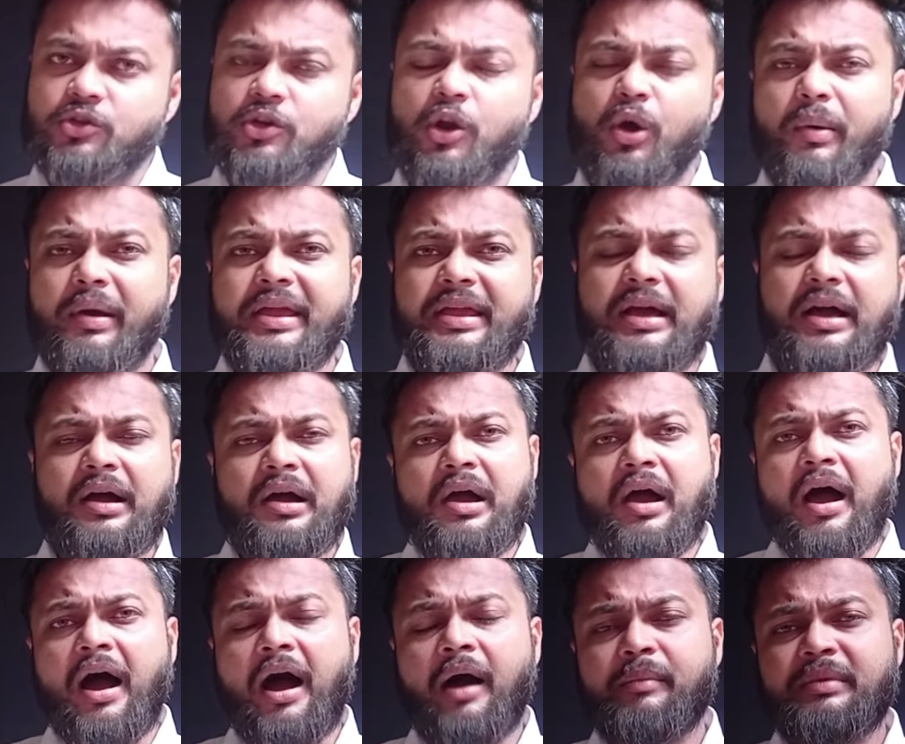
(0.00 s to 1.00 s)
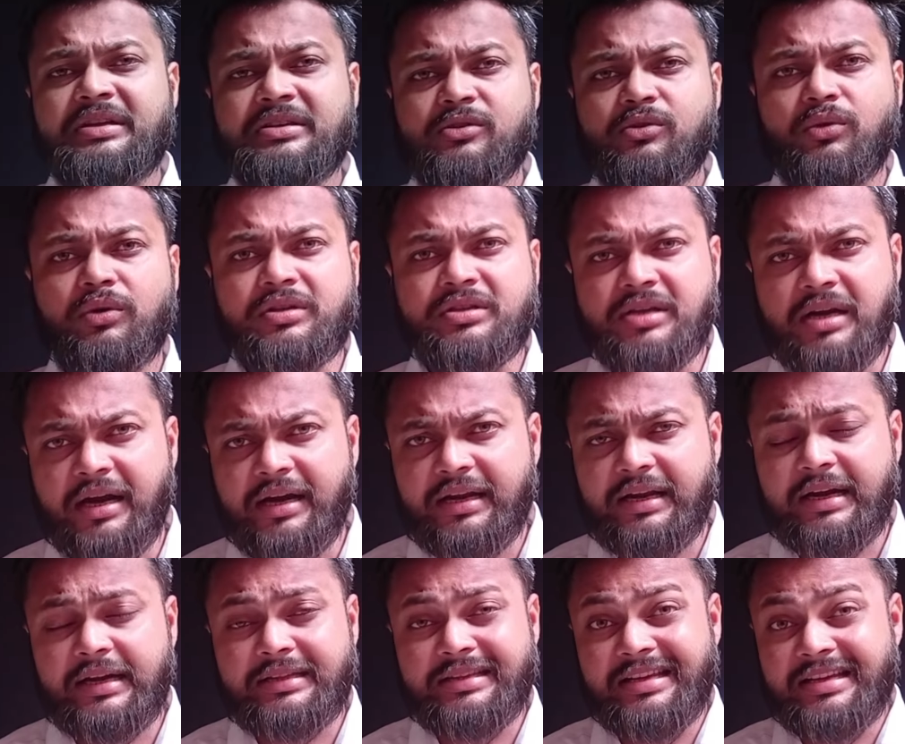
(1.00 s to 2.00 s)
चलो भैया हम इसको स्टार्ट
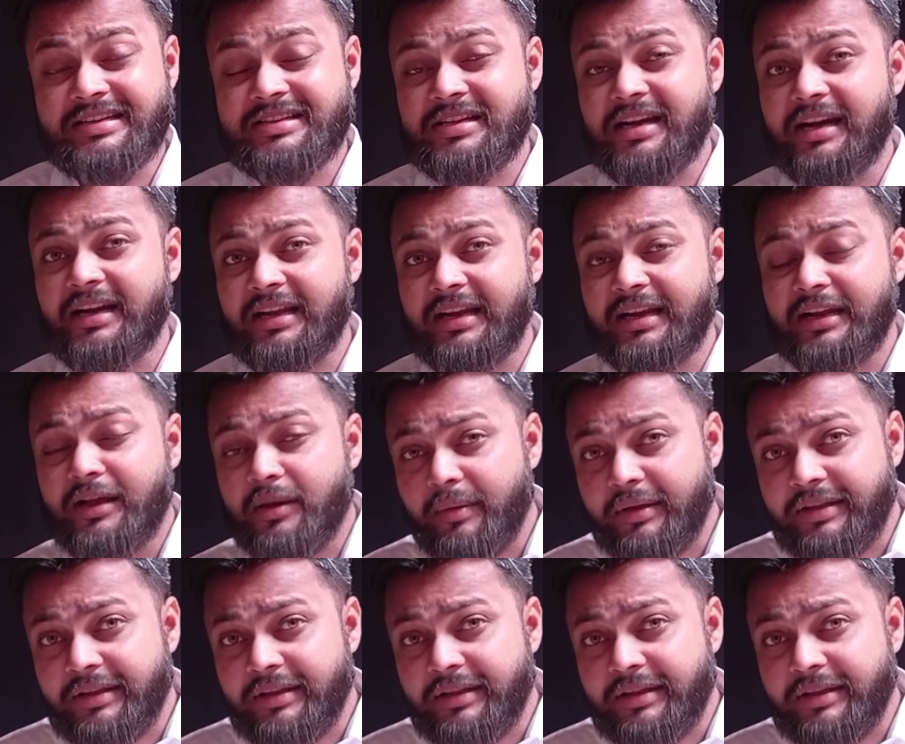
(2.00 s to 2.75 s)
करते हैं स्टार्ट करने